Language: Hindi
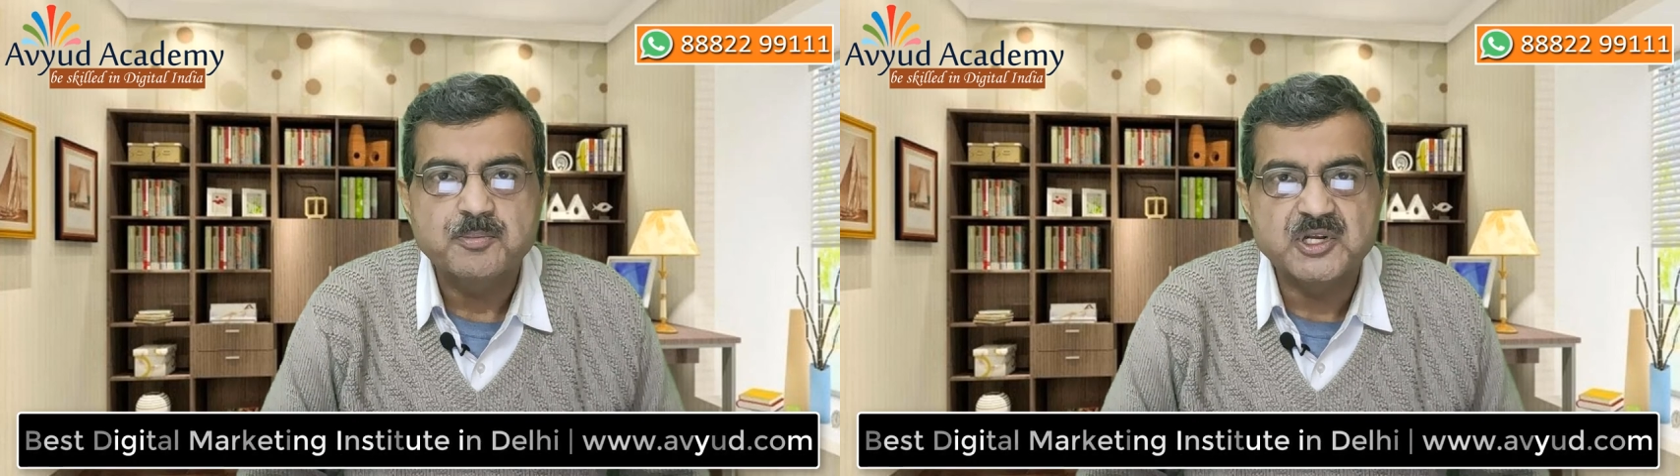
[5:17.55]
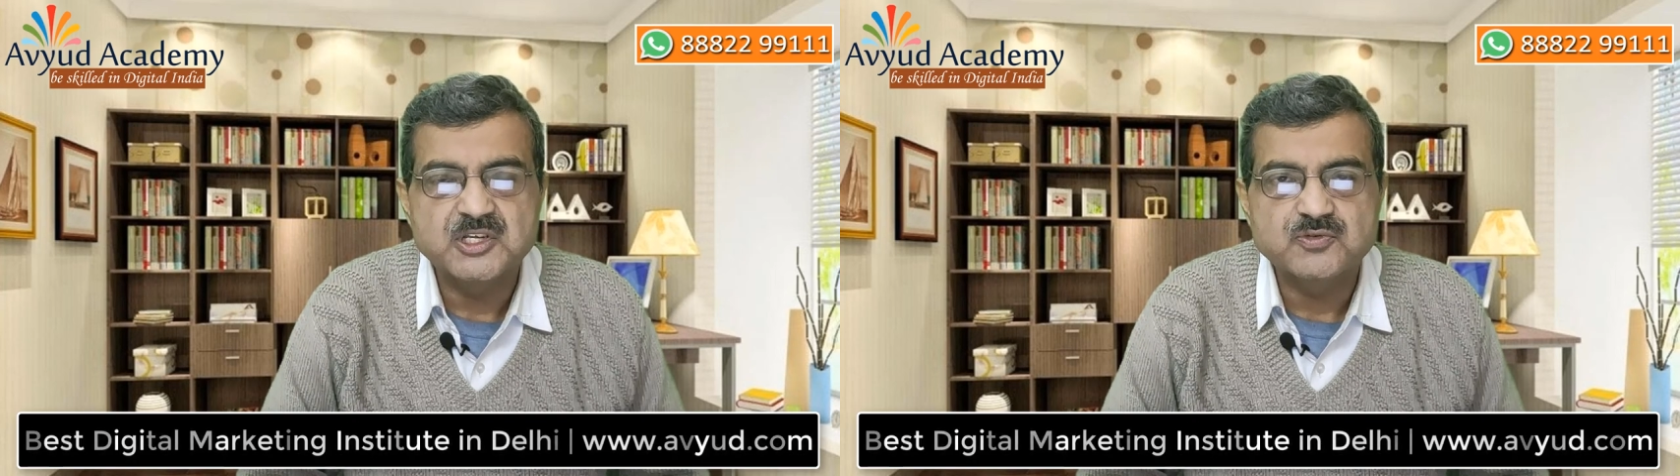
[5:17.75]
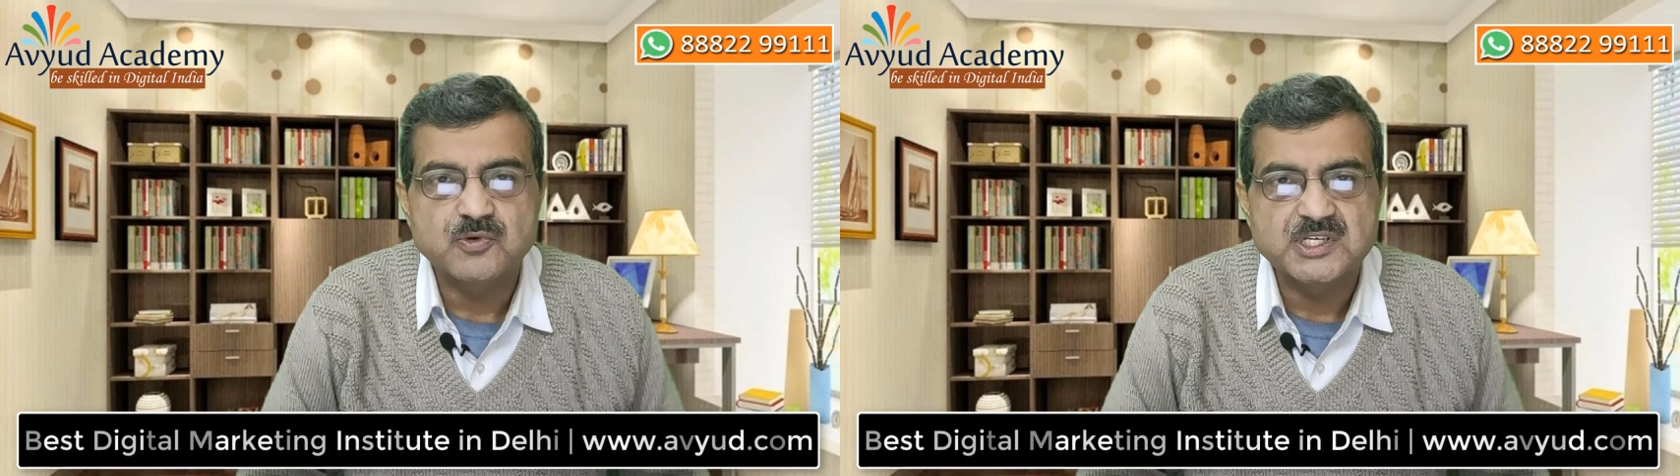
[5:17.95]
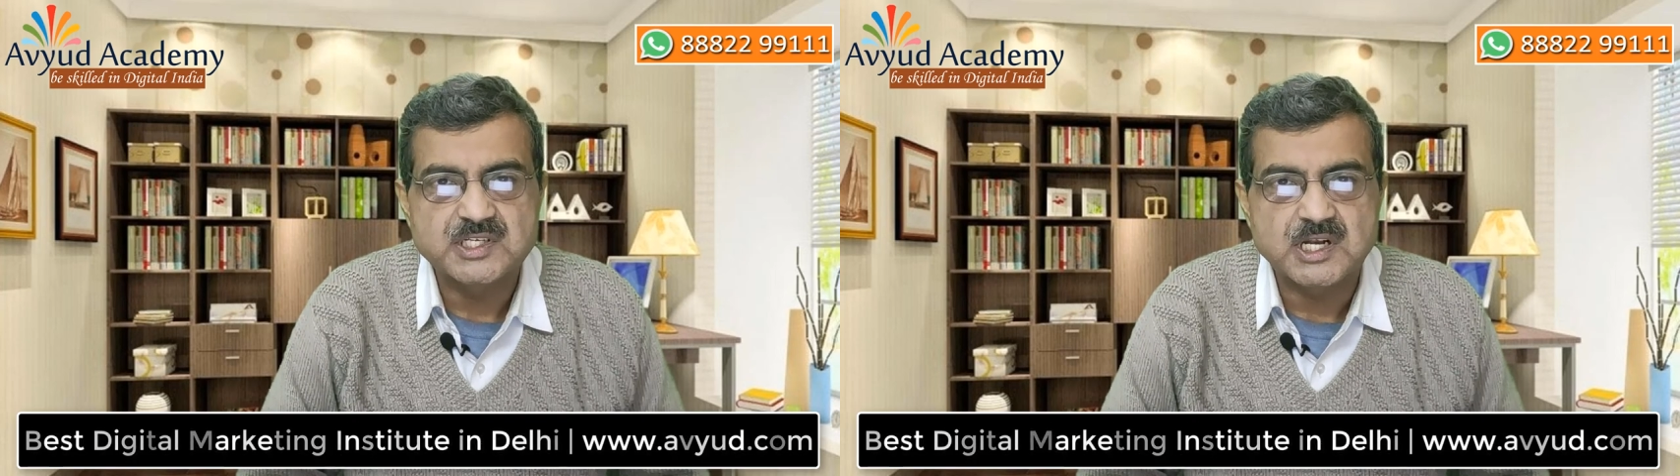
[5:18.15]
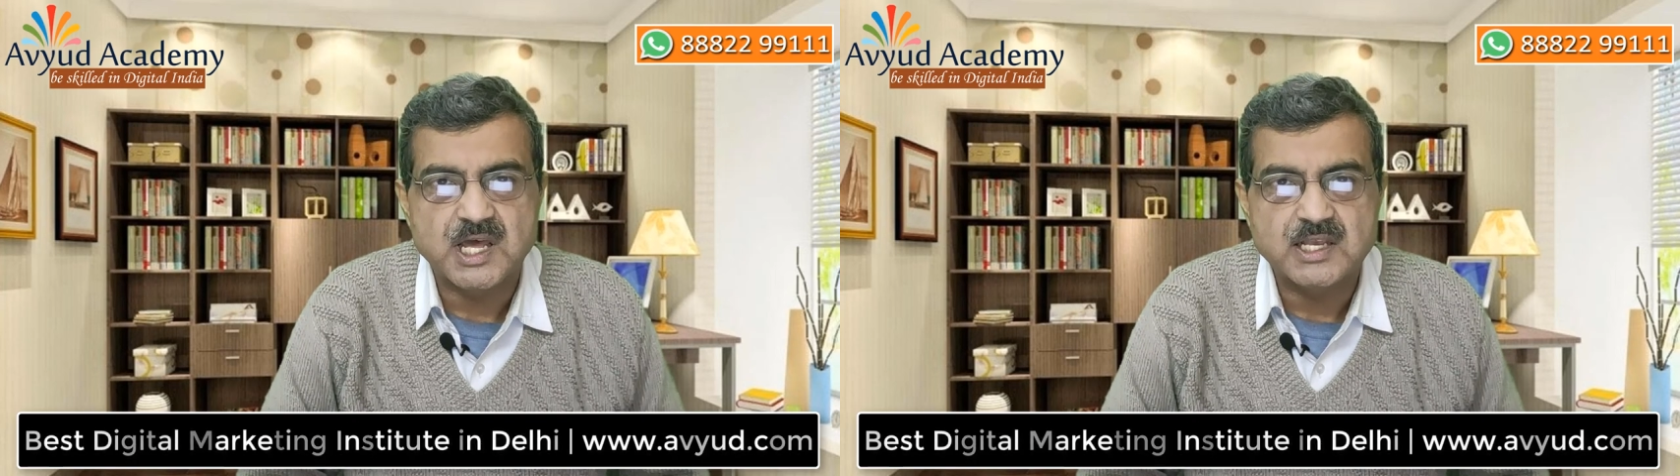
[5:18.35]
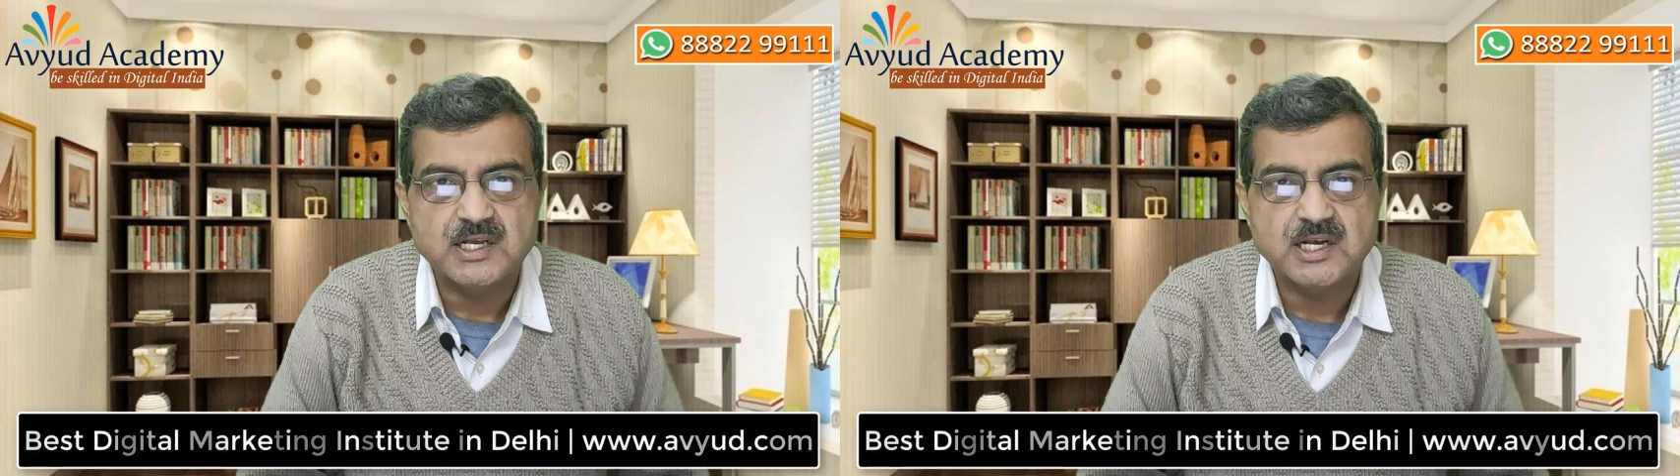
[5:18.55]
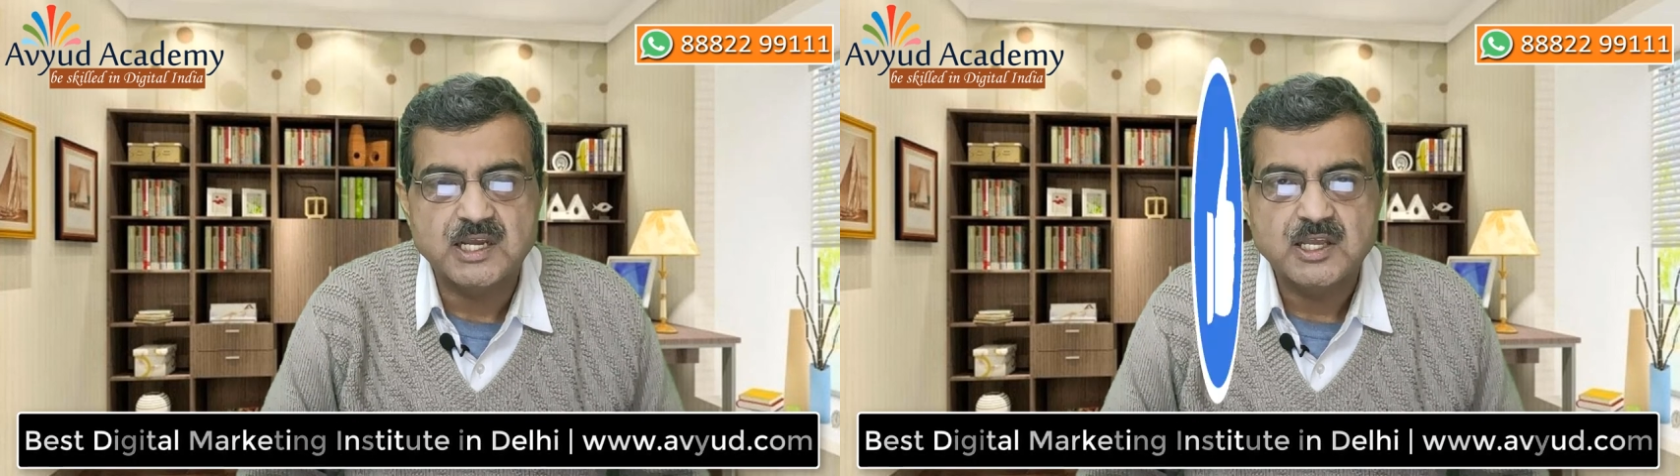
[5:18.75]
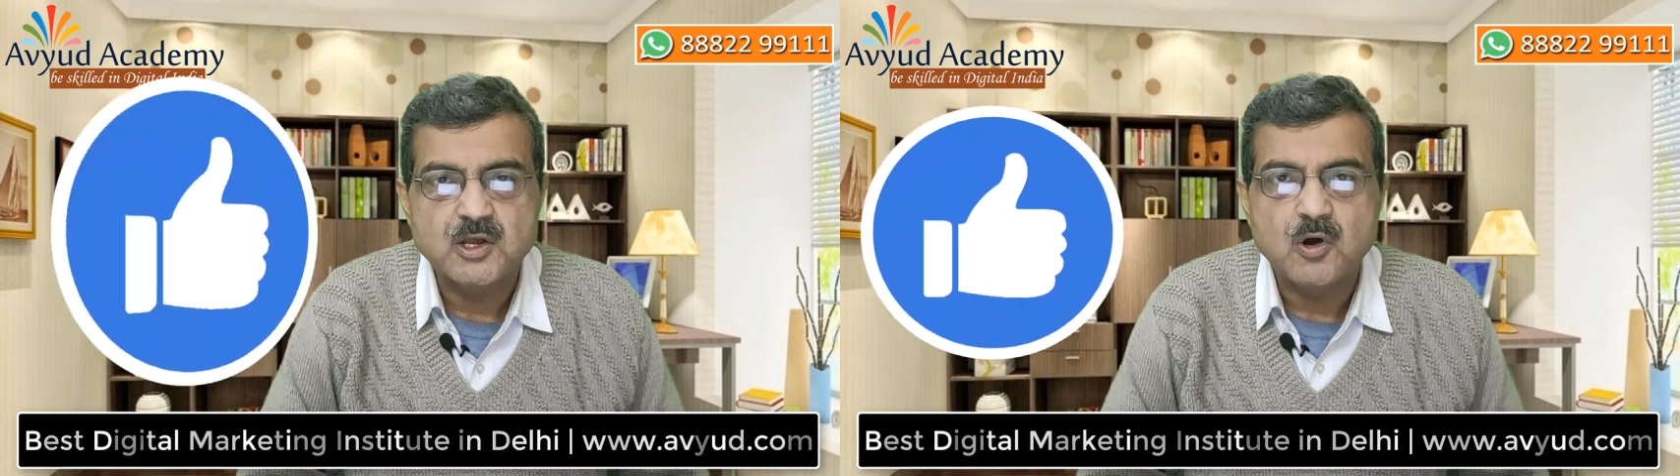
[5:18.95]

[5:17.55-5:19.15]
प्लीज़ वो इसे लाइक करें